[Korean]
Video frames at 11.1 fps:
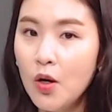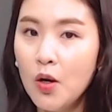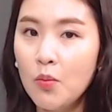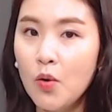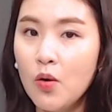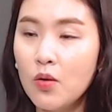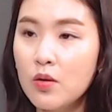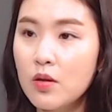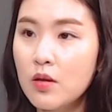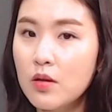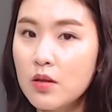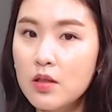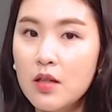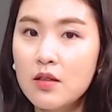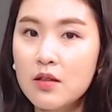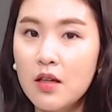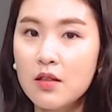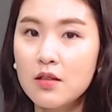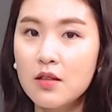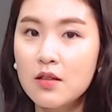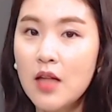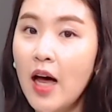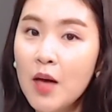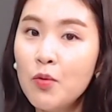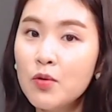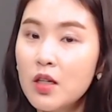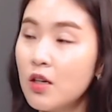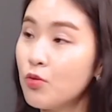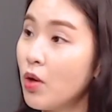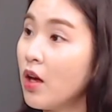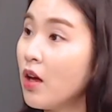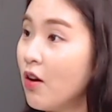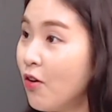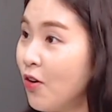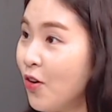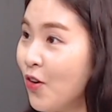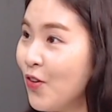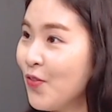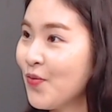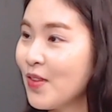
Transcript: 뭐 그랬는데 이제 다 해보니까 돼요.